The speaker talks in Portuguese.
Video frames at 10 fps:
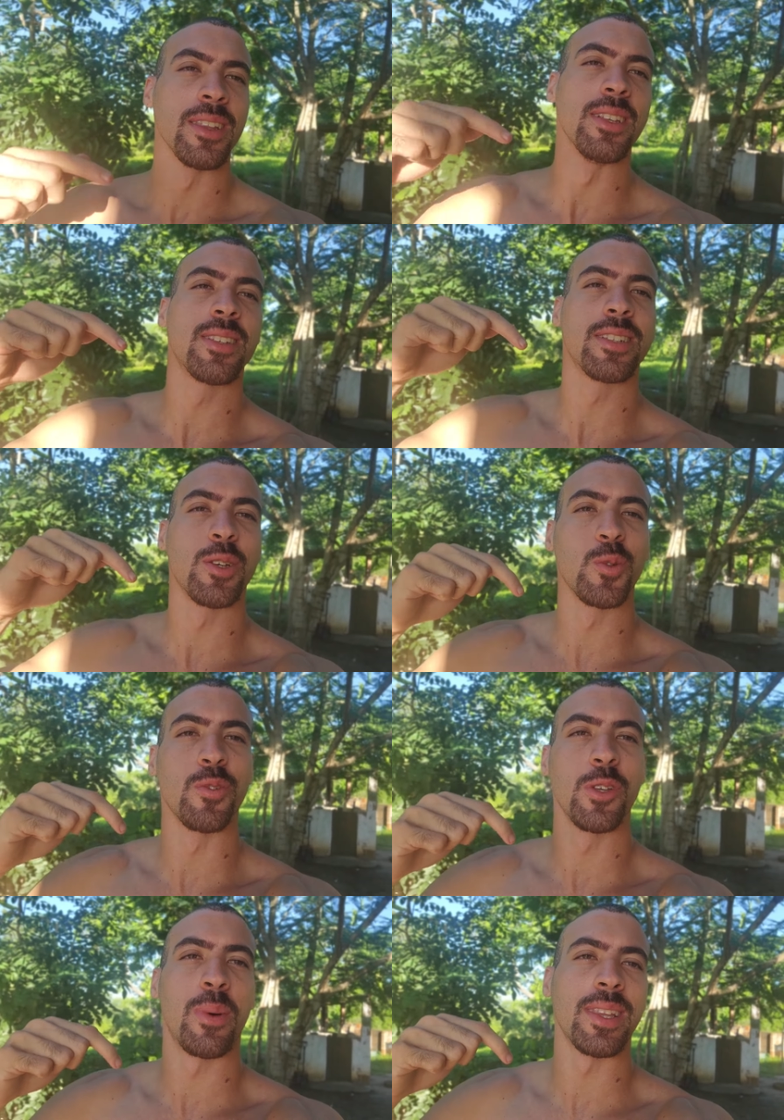Descrição do
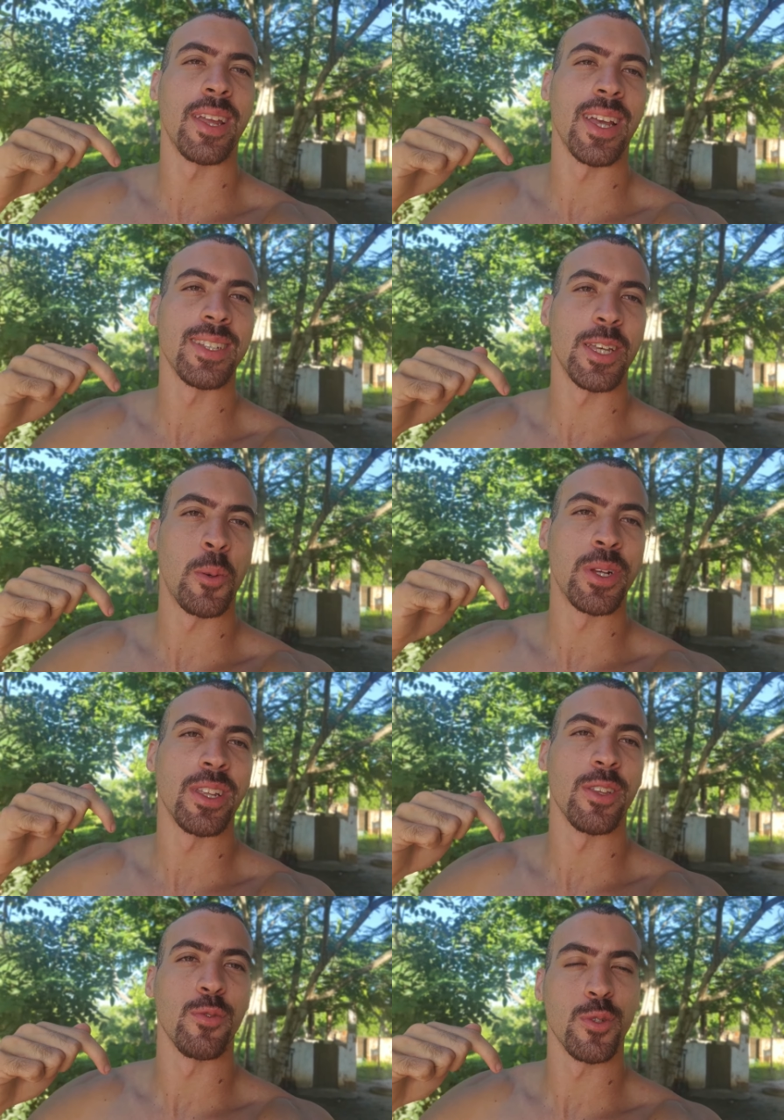vídeo, materiais aí
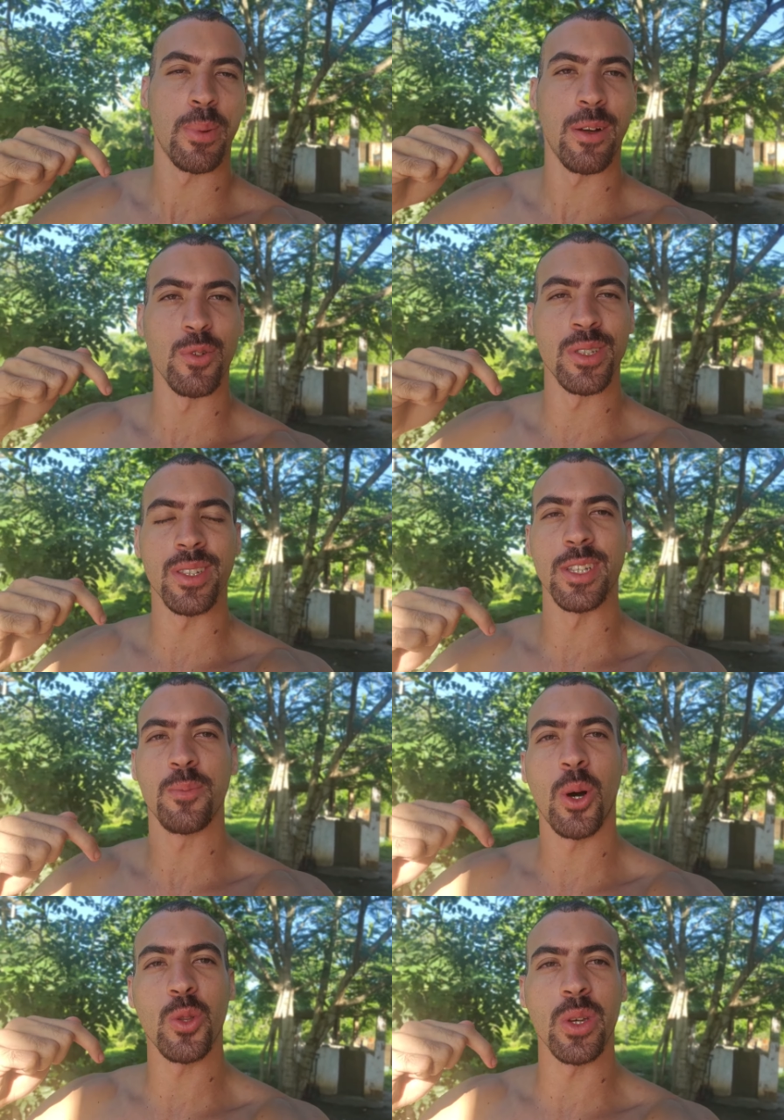objetivos para vocês,
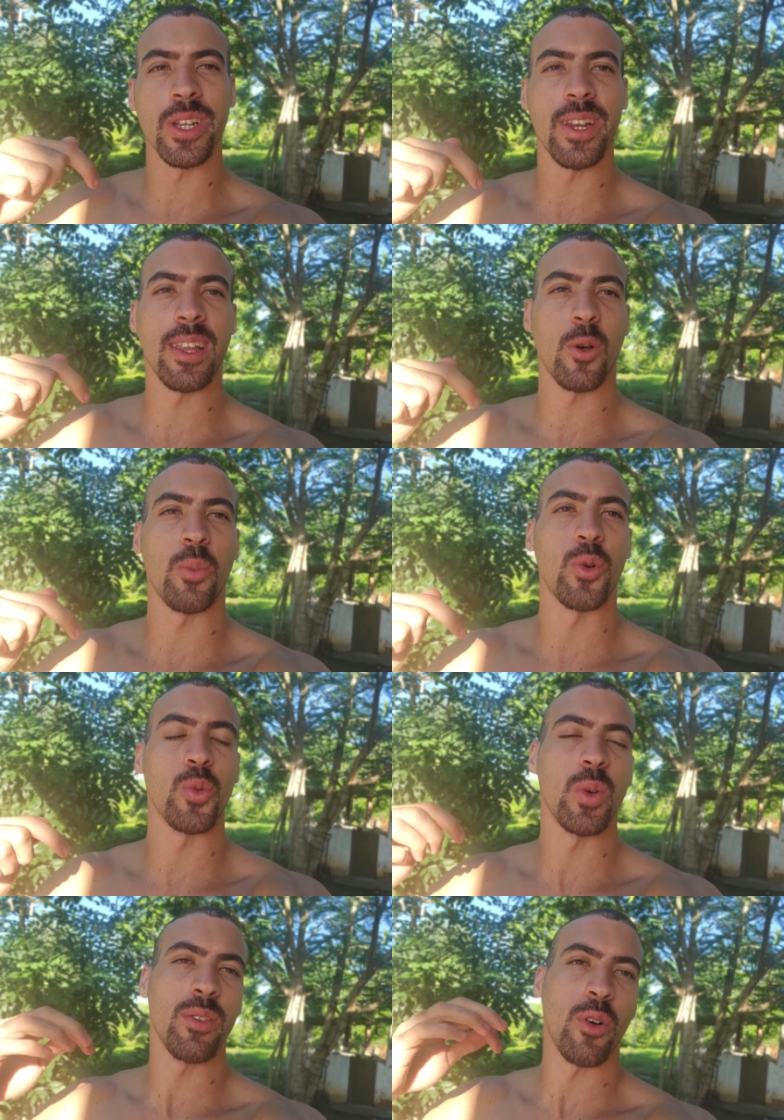português direto ao
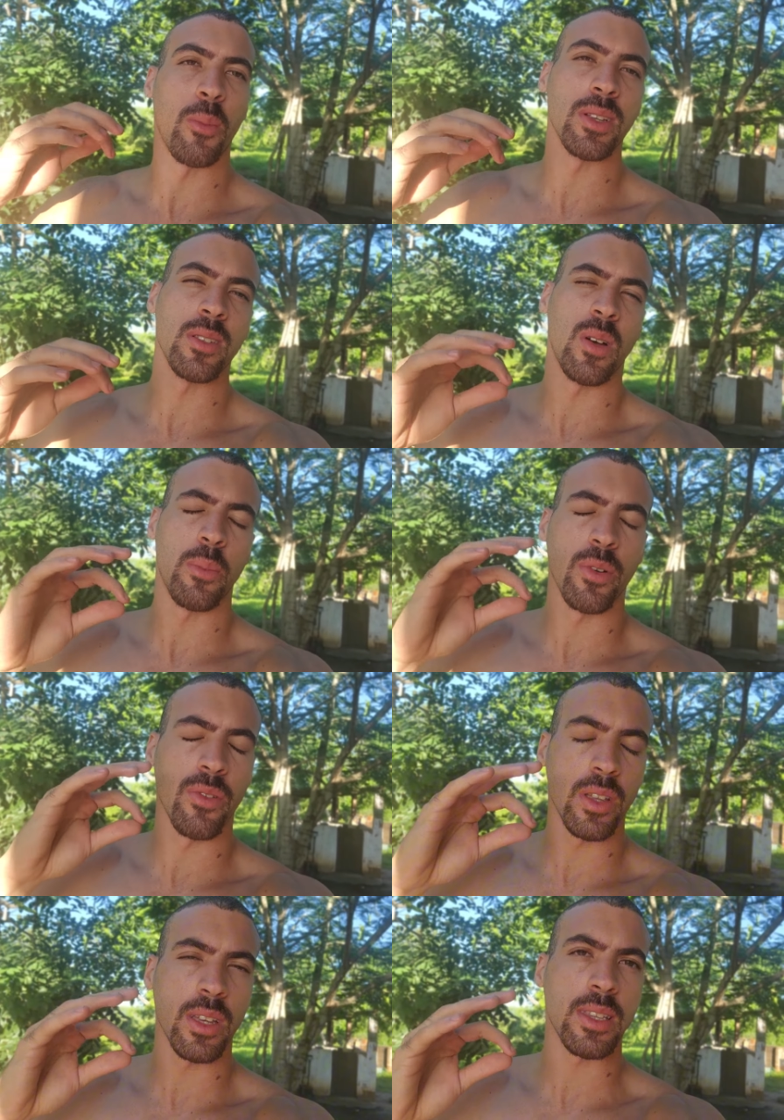ponto, informação,
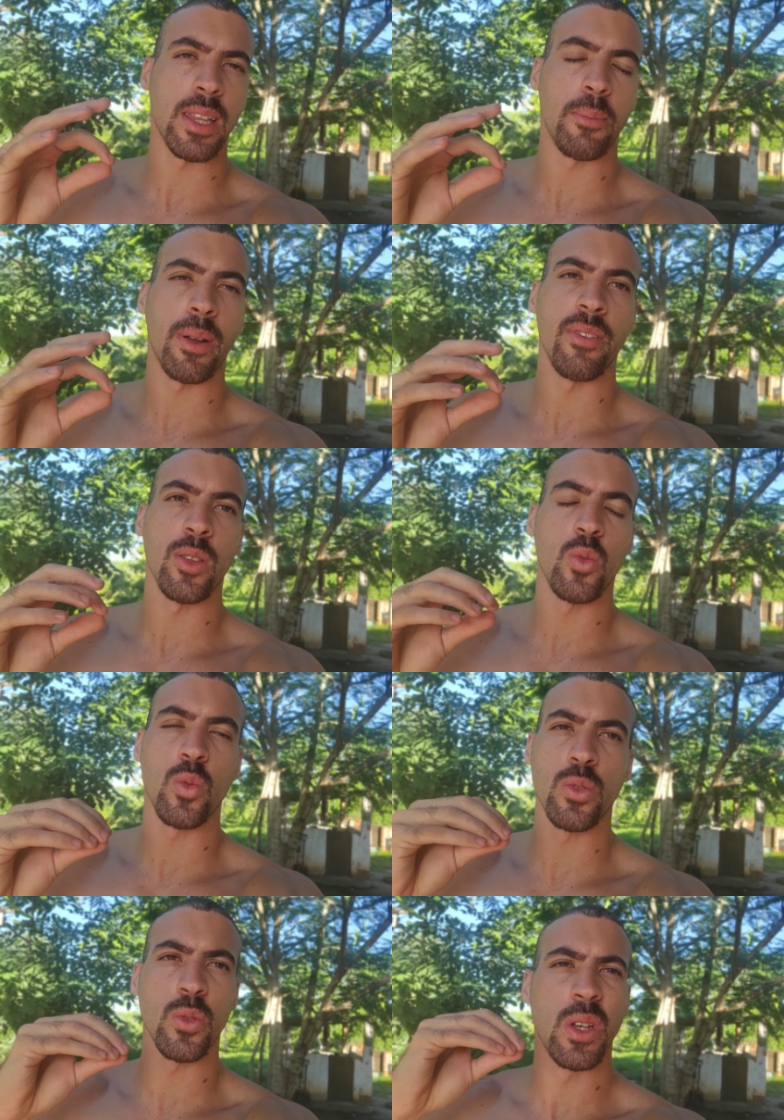aproveita que está na prévia no
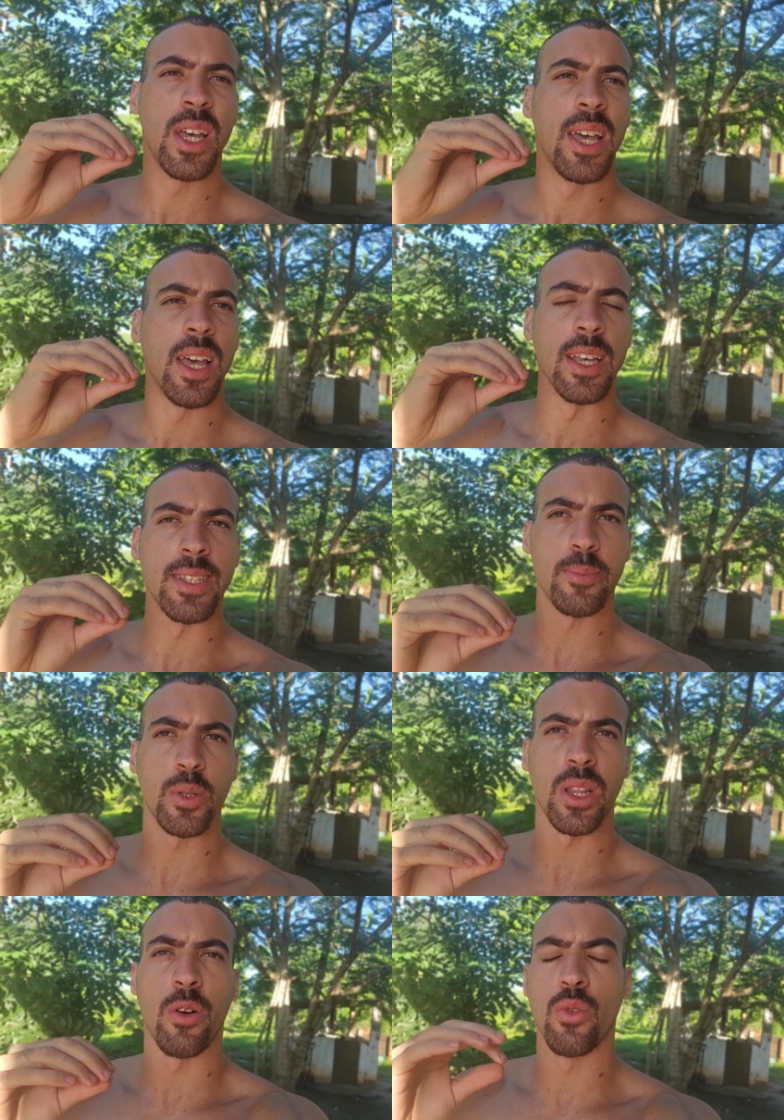curso
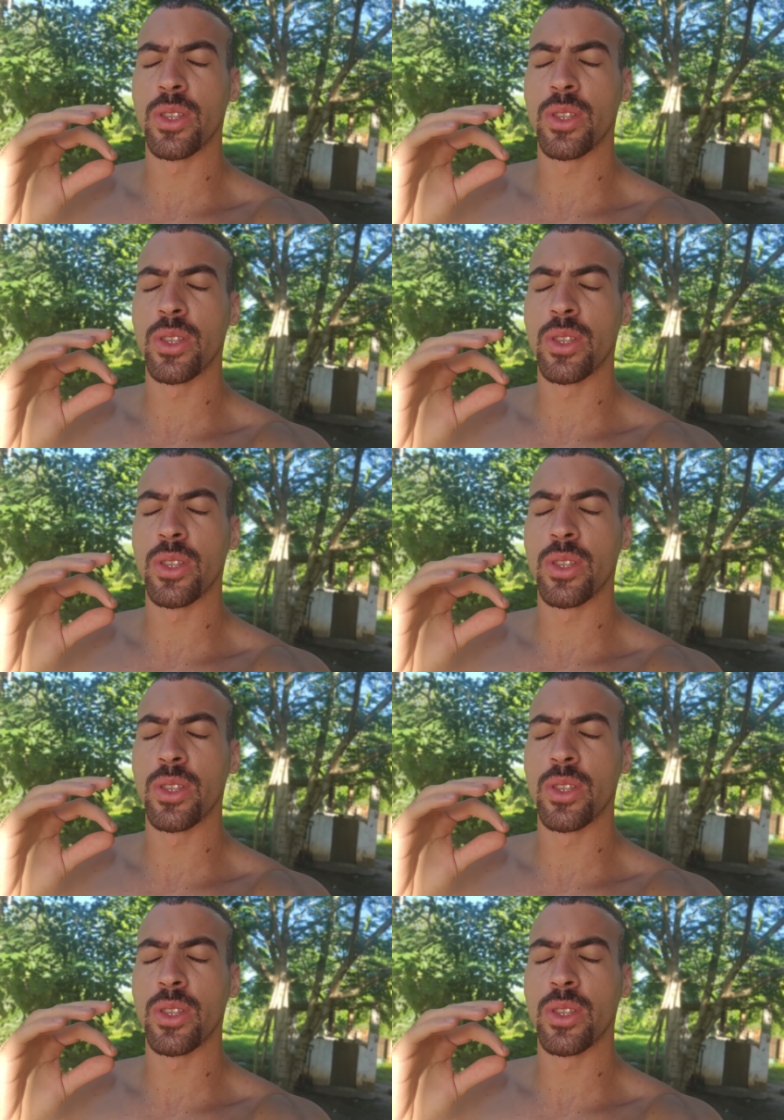excepcional.